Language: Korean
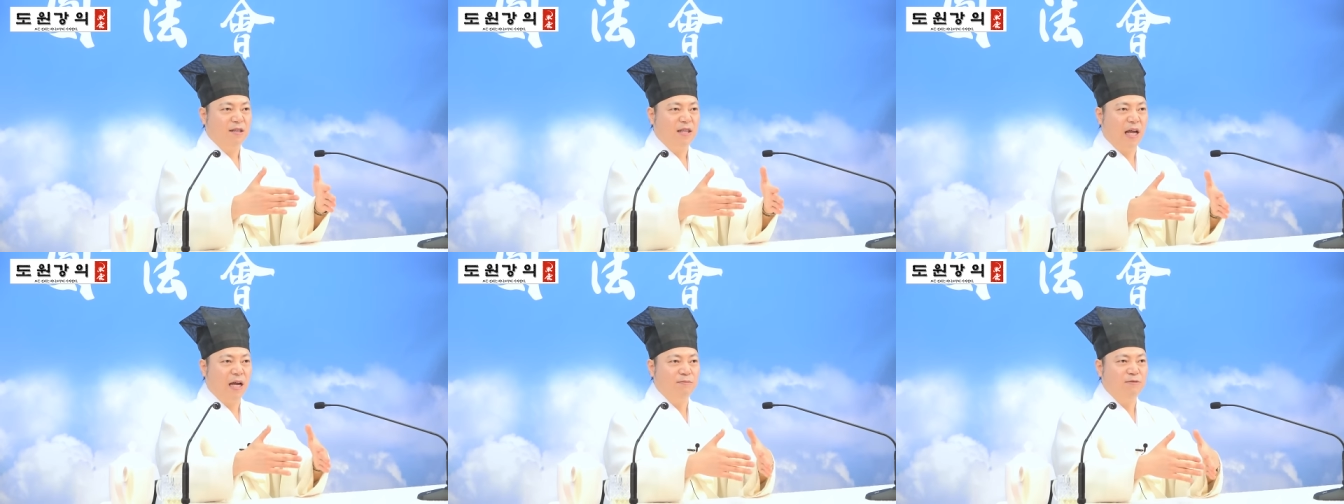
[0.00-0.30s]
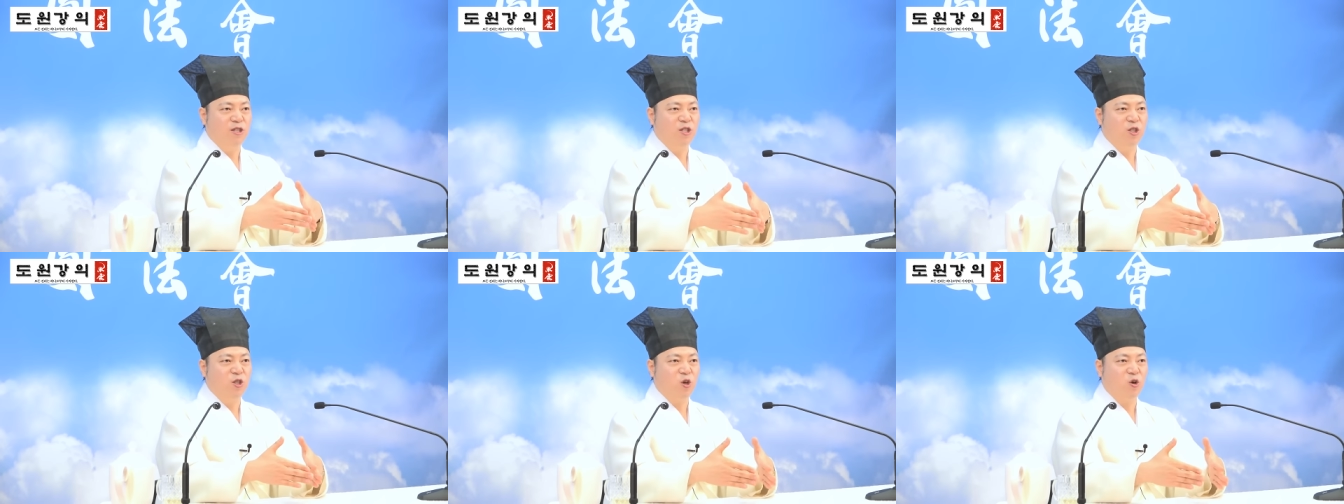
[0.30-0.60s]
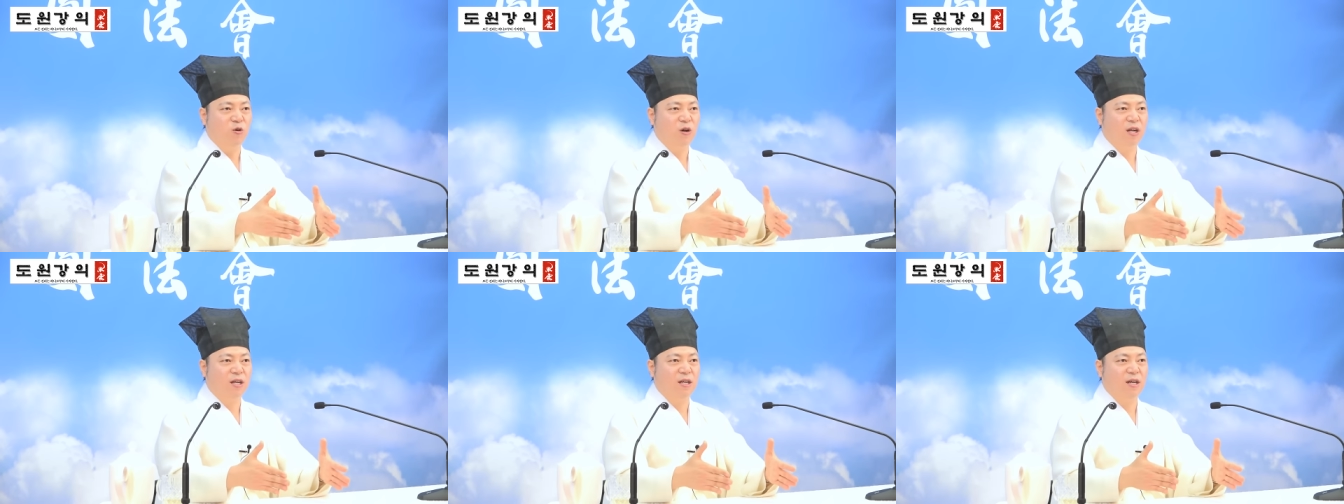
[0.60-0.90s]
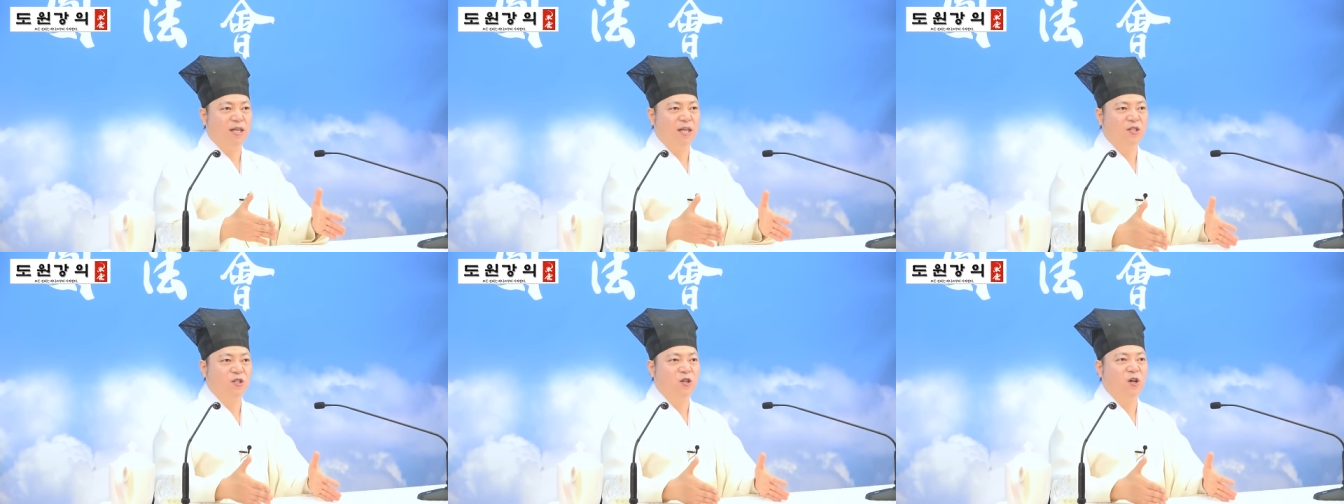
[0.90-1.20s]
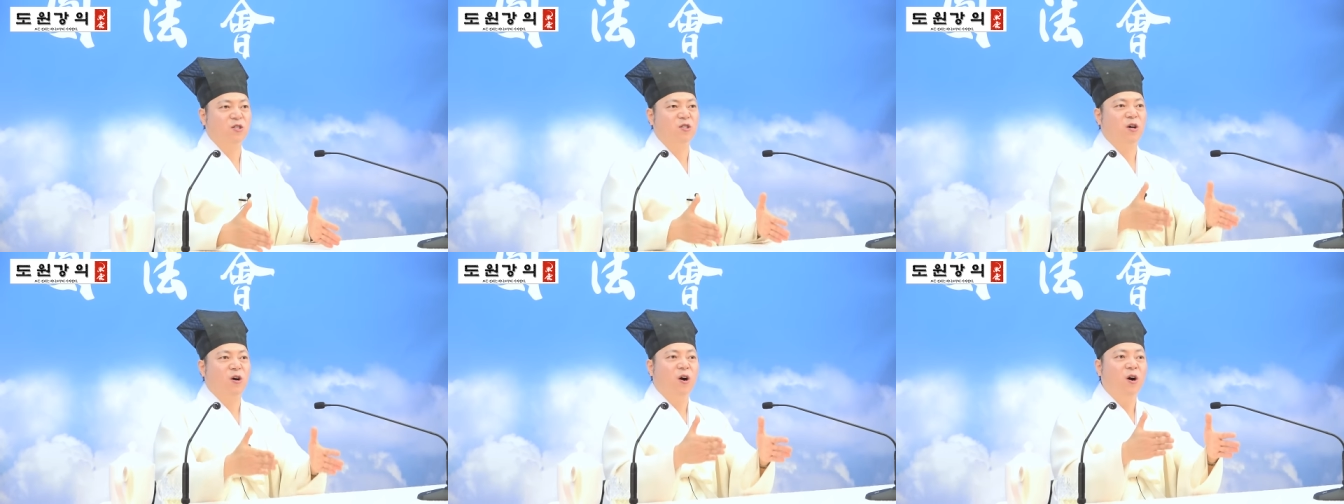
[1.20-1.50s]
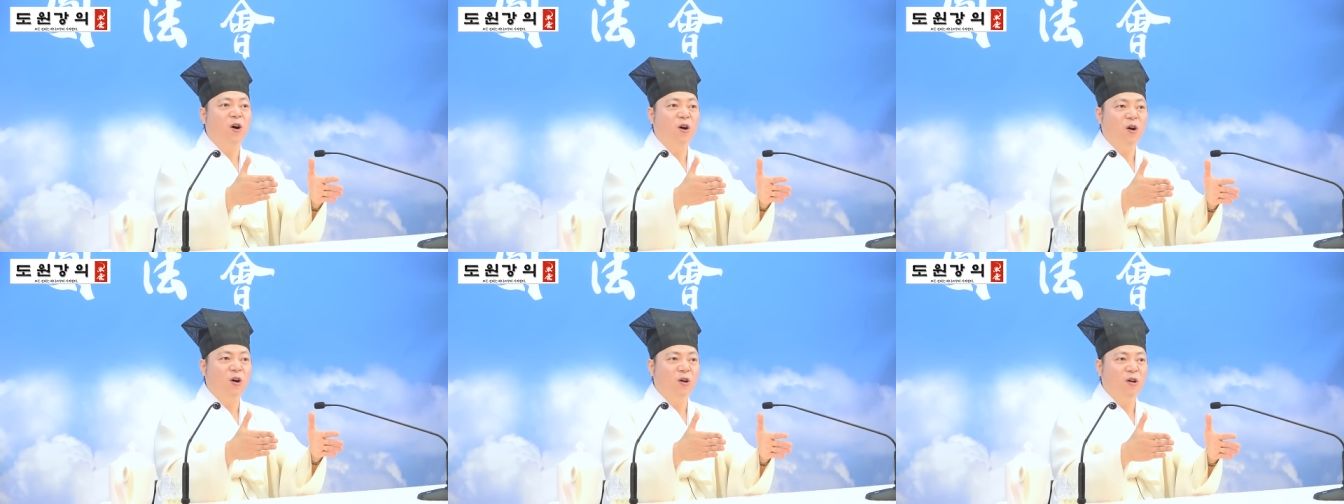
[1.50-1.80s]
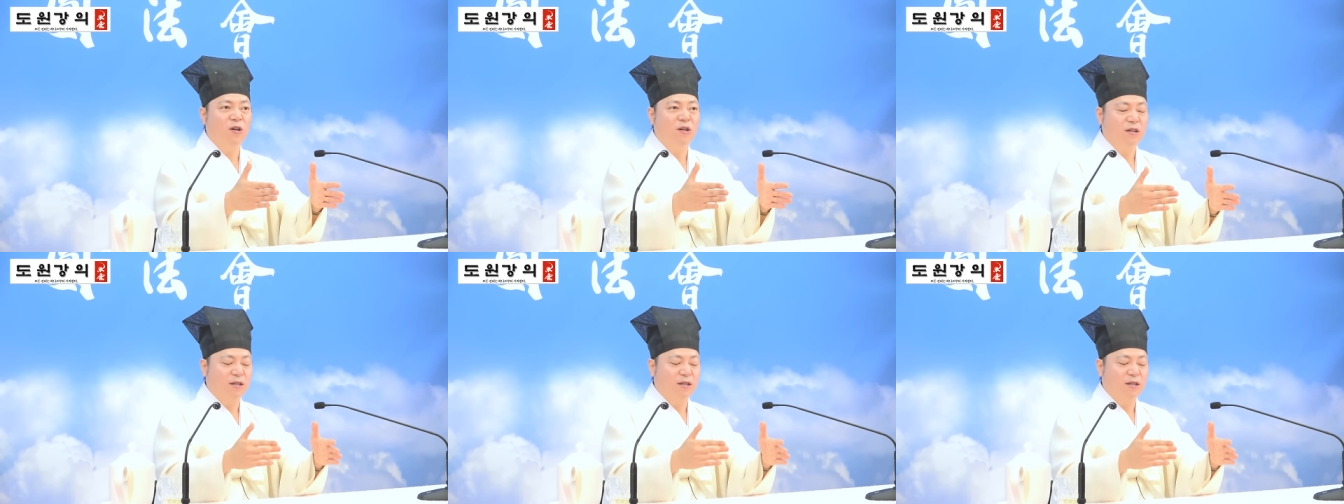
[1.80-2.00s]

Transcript: 담을 정확하게 쳐서